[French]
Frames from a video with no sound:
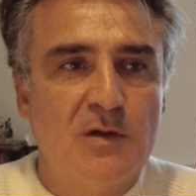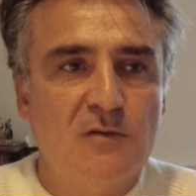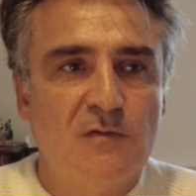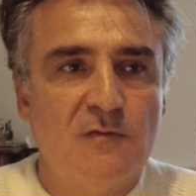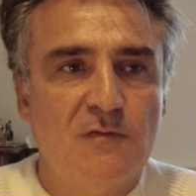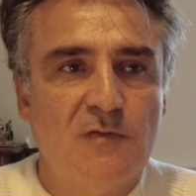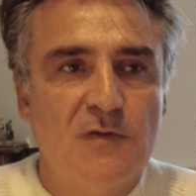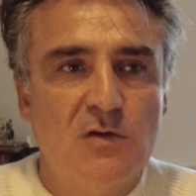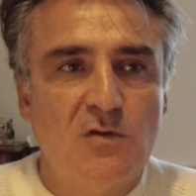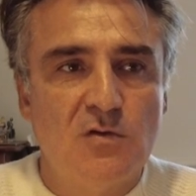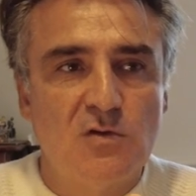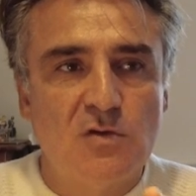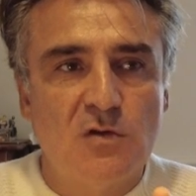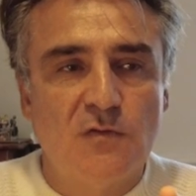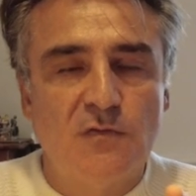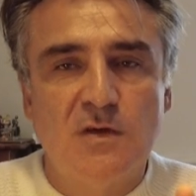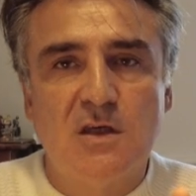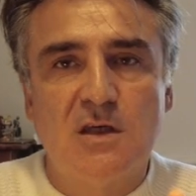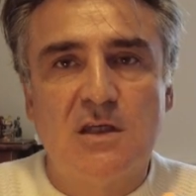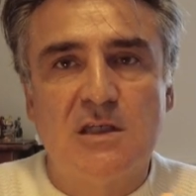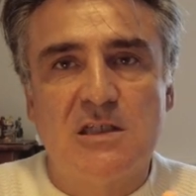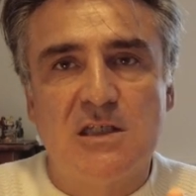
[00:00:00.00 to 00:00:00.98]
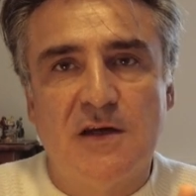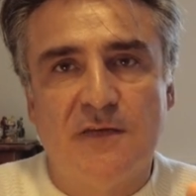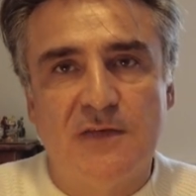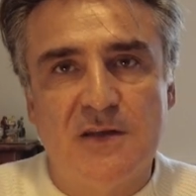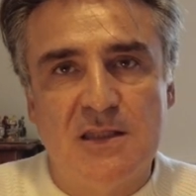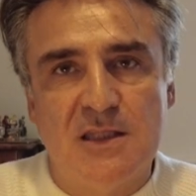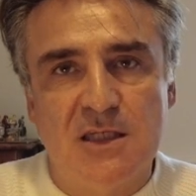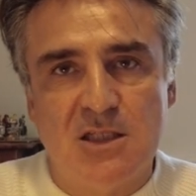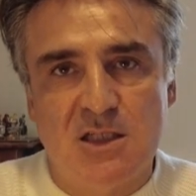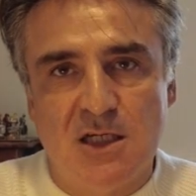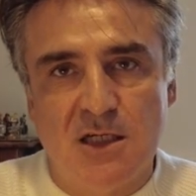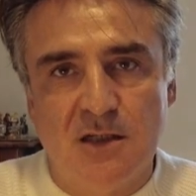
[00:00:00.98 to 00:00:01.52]
une philosophie que j'avais
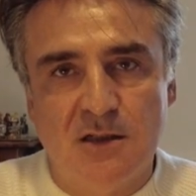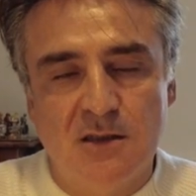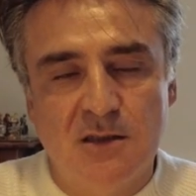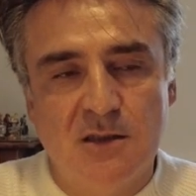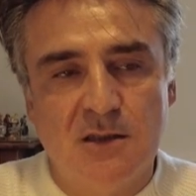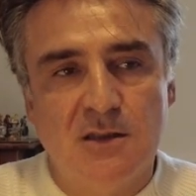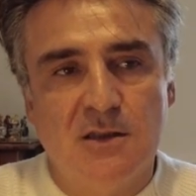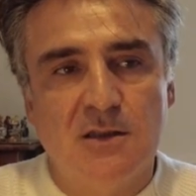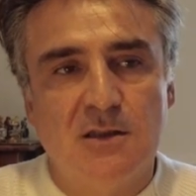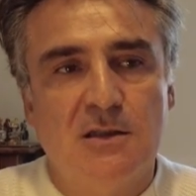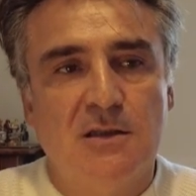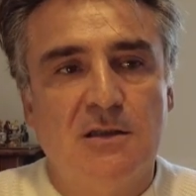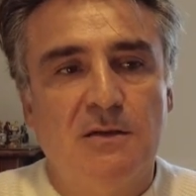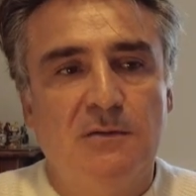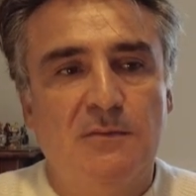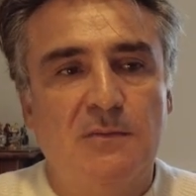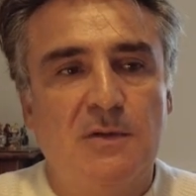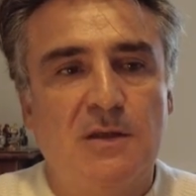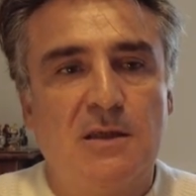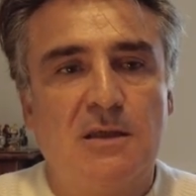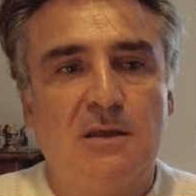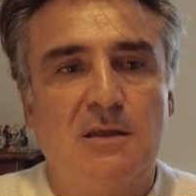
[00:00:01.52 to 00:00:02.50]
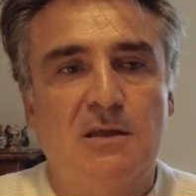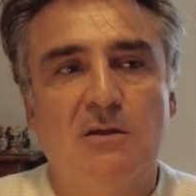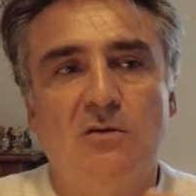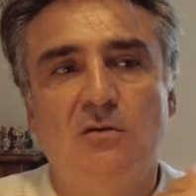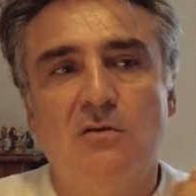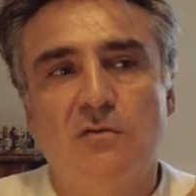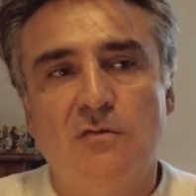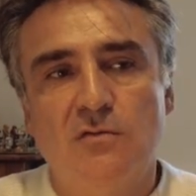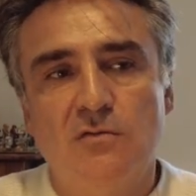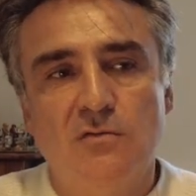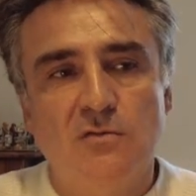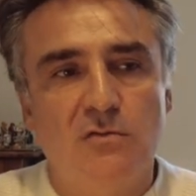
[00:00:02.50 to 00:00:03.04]
déjà, mais qui est
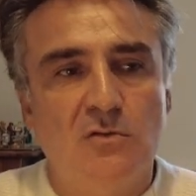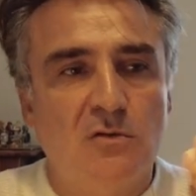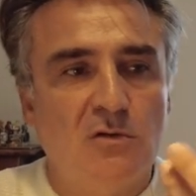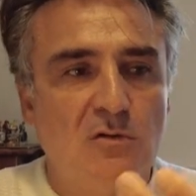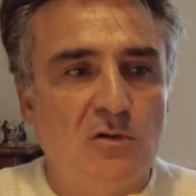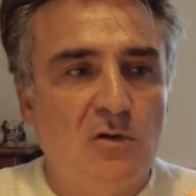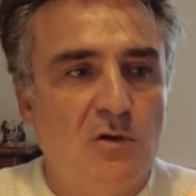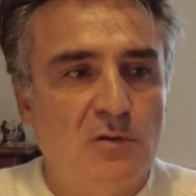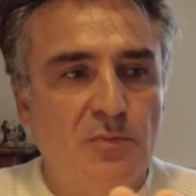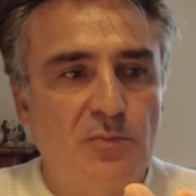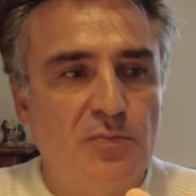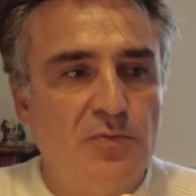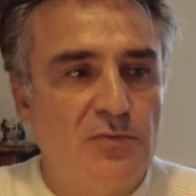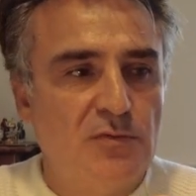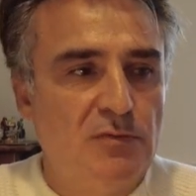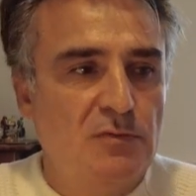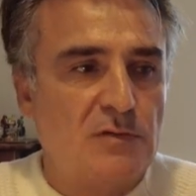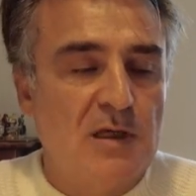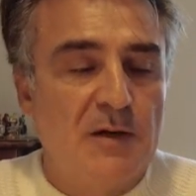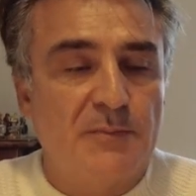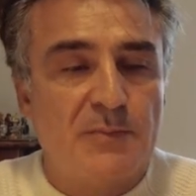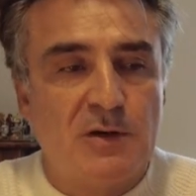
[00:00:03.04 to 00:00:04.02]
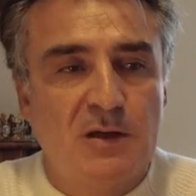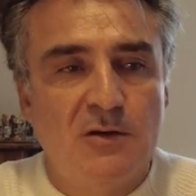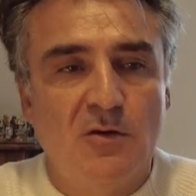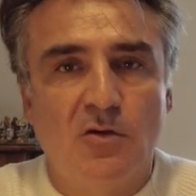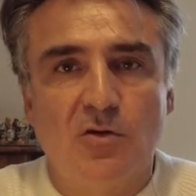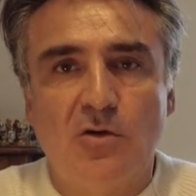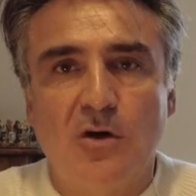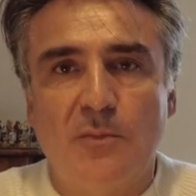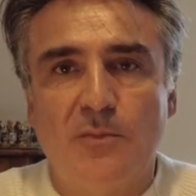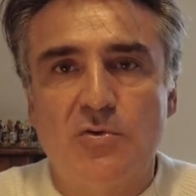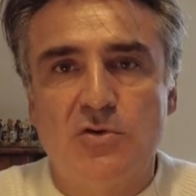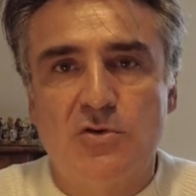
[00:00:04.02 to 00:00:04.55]
devenue encore plus. ça l'a
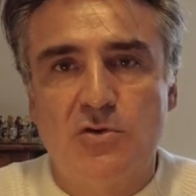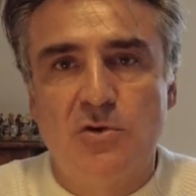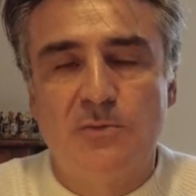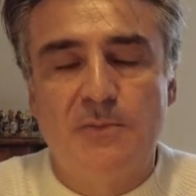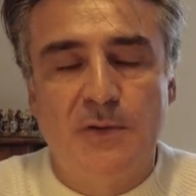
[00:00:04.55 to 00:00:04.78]
exacerbé. de